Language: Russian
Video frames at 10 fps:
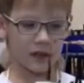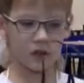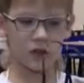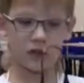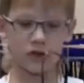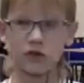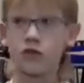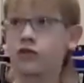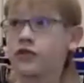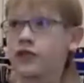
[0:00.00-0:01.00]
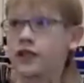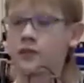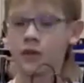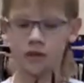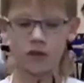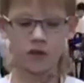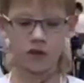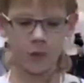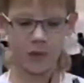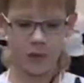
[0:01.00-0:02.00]
тут еще должен стоять мотор,
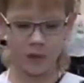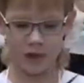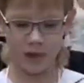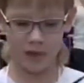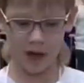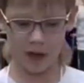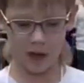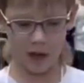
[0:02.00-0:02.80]
чтобы его поднимать.